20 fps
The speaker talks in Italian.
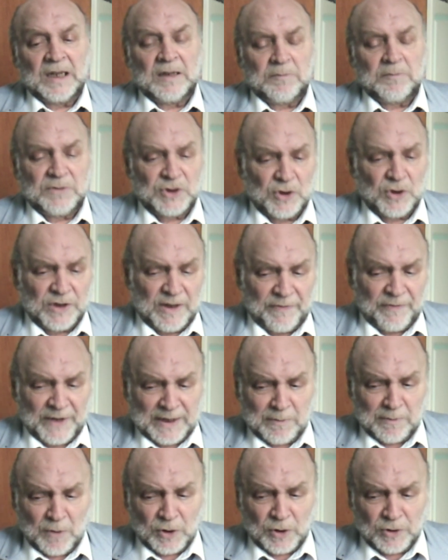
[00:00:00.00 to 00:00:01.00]
bisogna fare
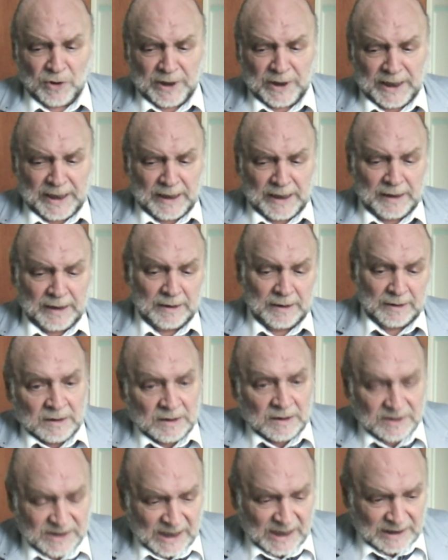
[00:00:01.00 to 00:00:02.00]
in modo che
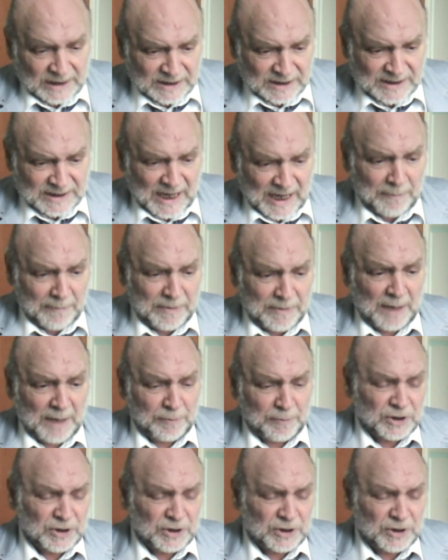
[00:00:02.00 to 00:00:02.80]
sia il disabile a